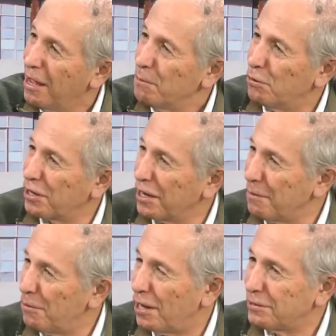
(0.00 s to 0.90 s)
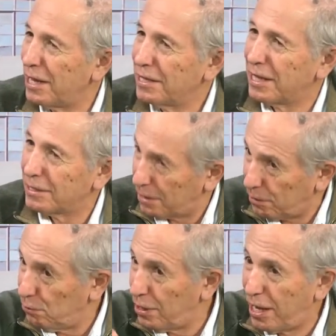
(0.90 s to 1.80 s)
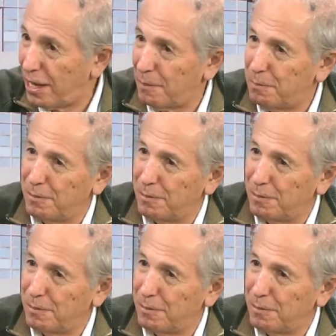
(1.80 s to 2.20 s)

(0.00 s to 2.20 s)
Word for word: ¿Por qué quemó las actas? Una,